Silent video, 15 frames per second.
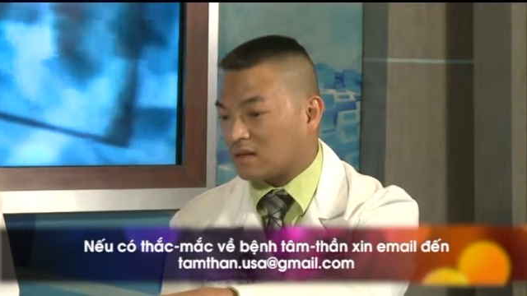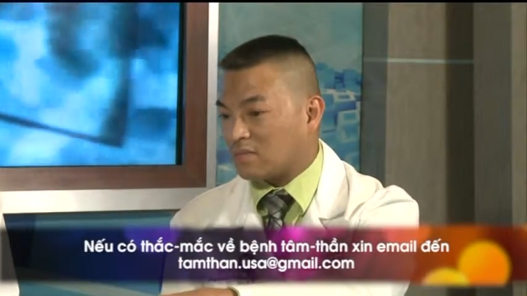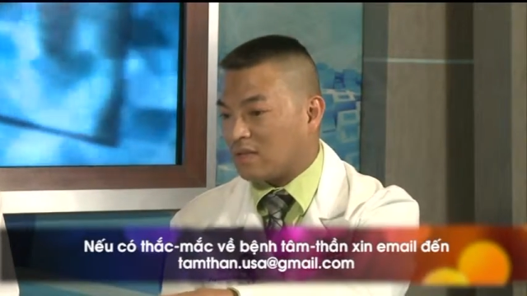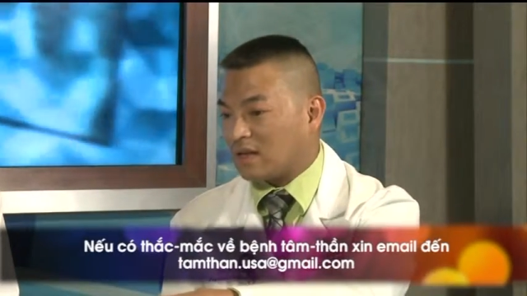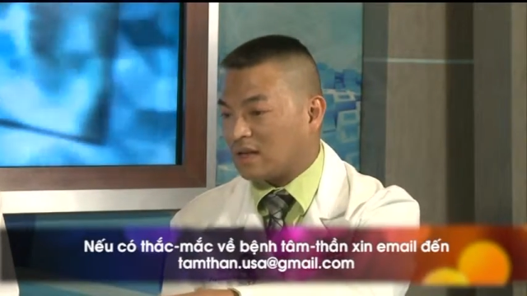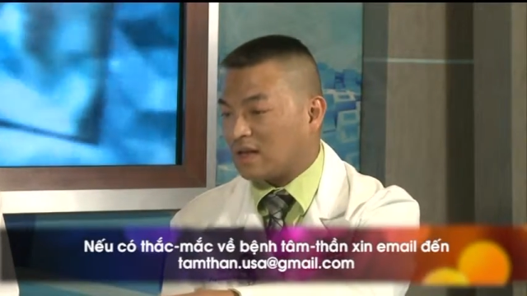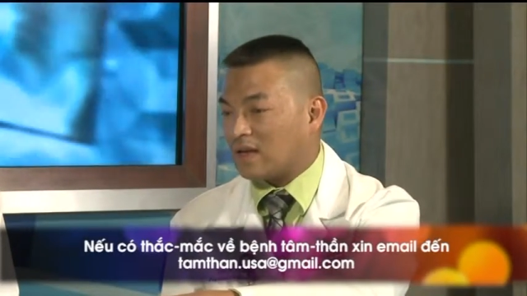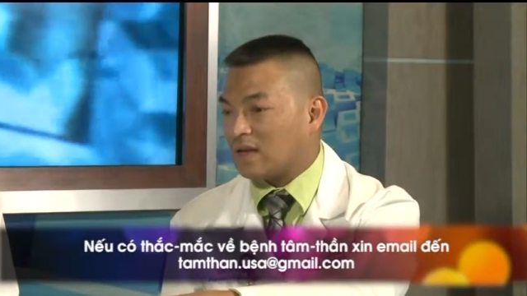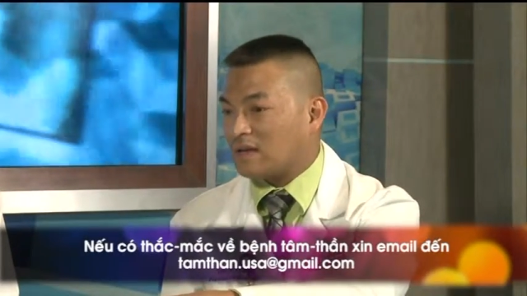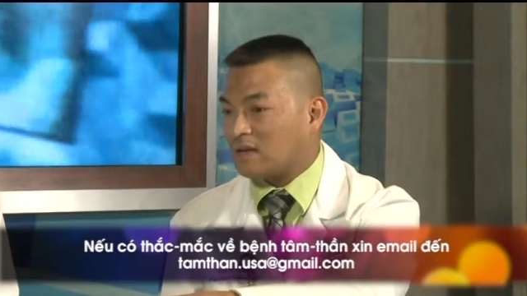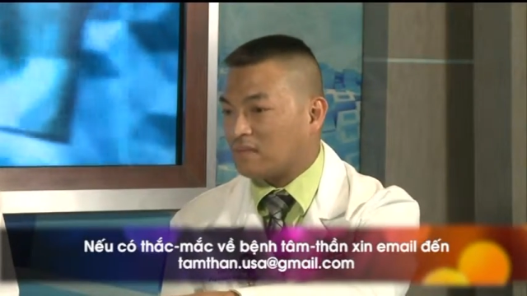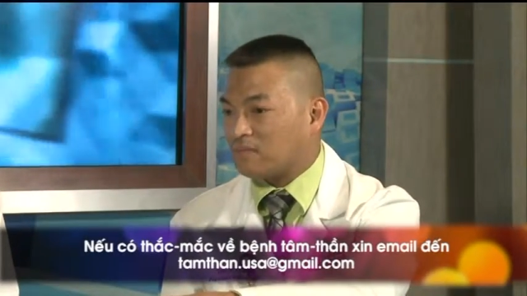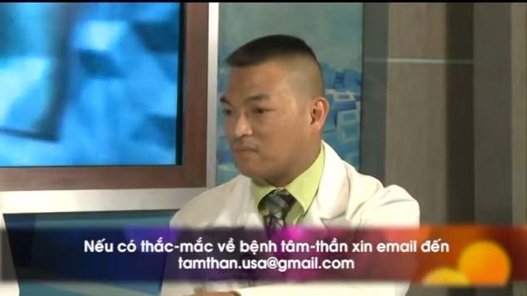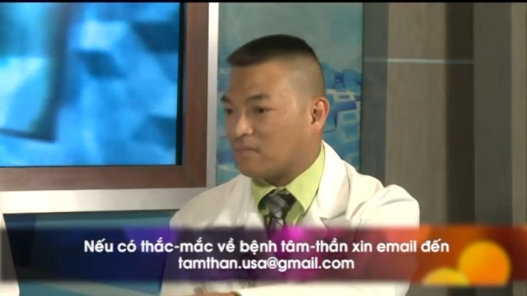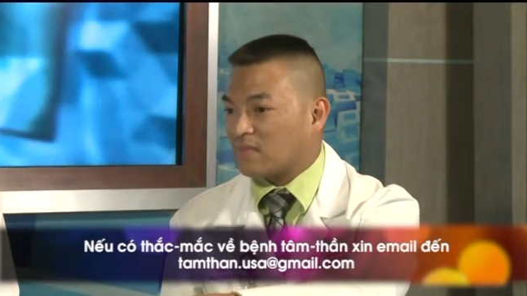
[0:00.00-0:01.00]
mấy cái
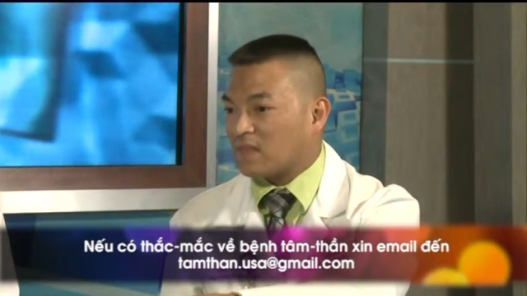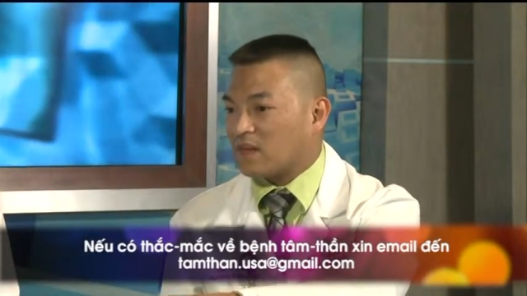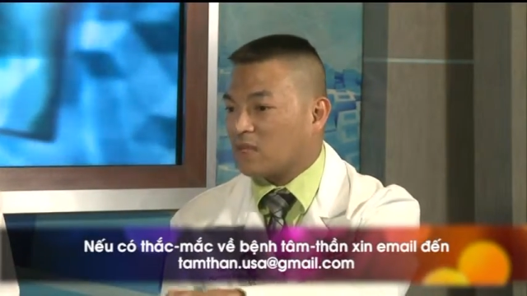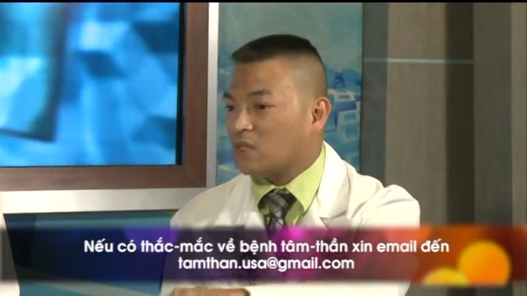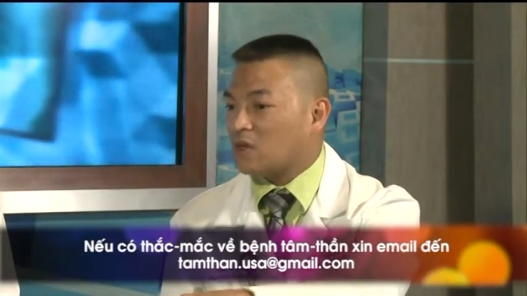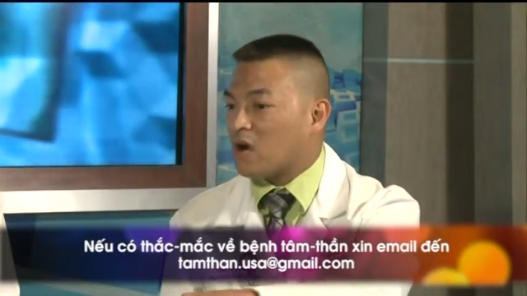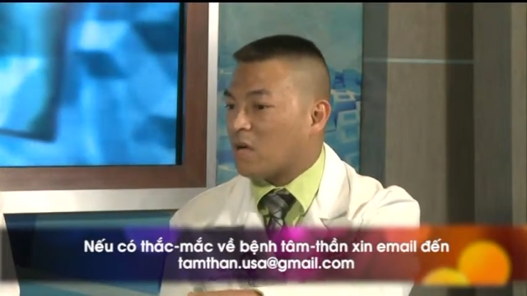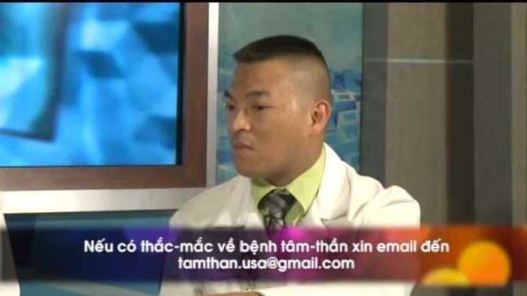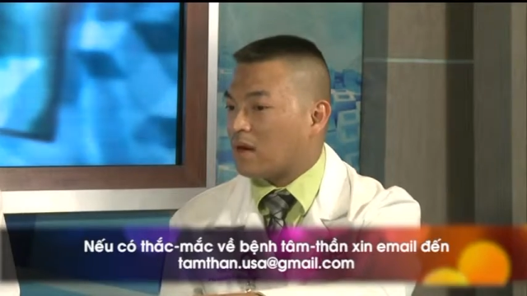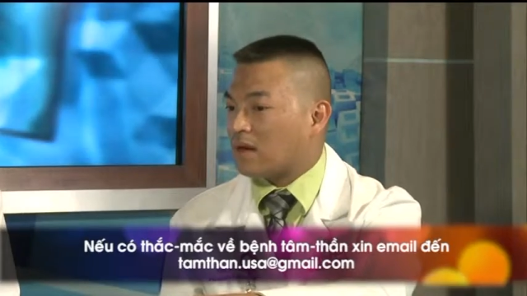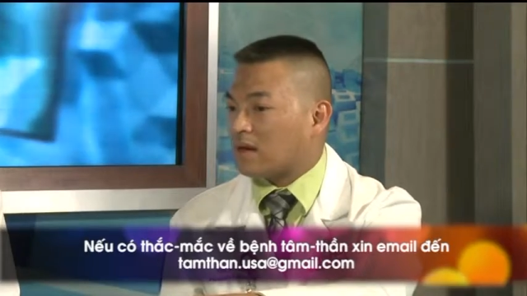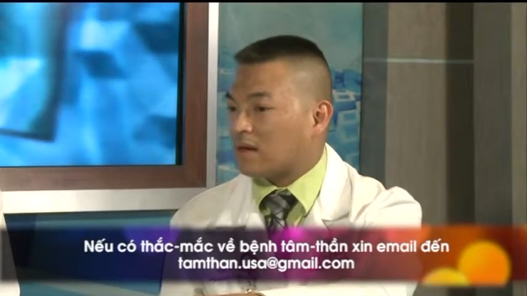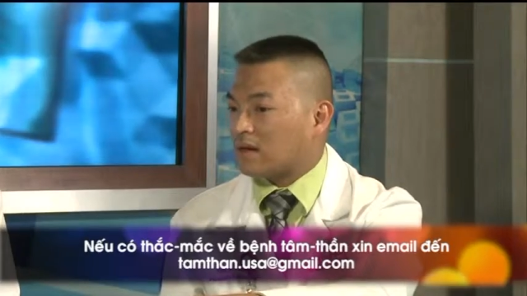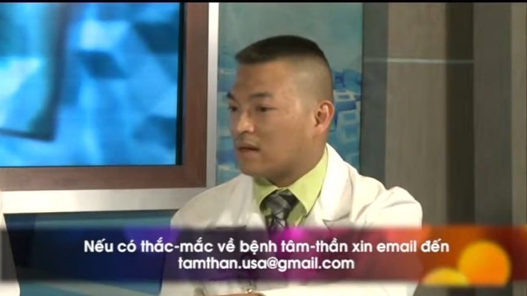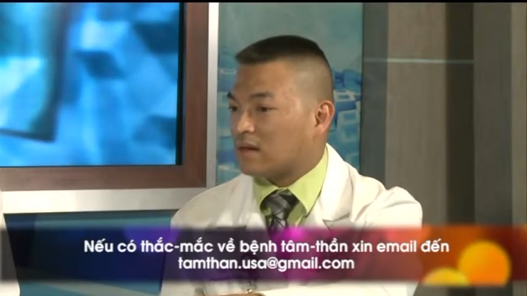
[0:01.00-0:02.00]
lý do
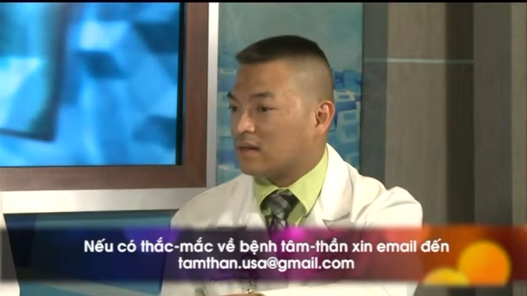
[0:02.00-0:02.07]
mà